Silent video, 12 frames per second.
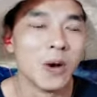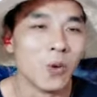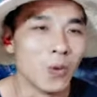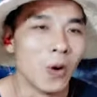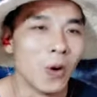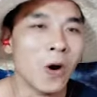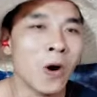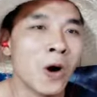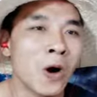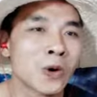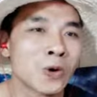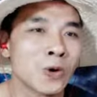
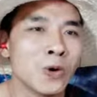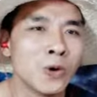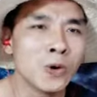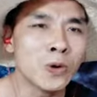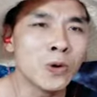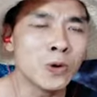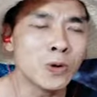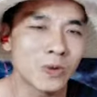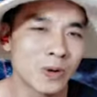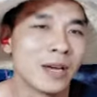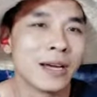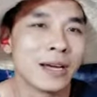我哭
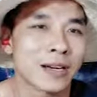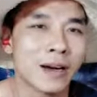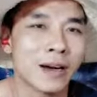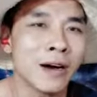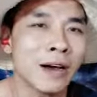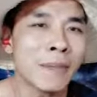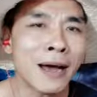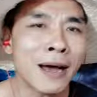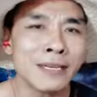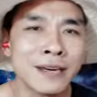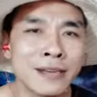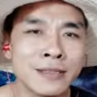割了把
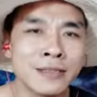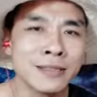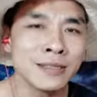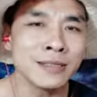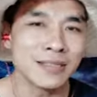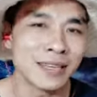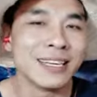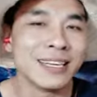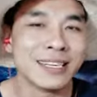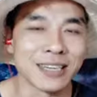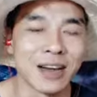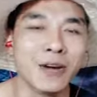声，
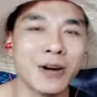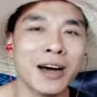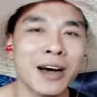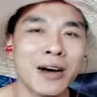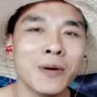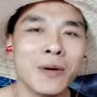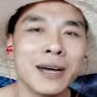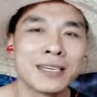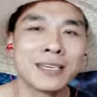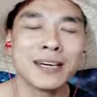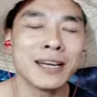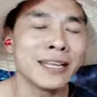少喝我
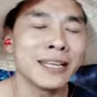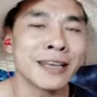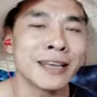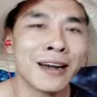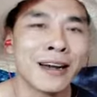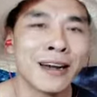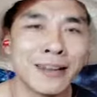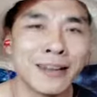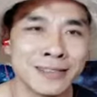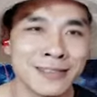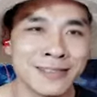车里根冷。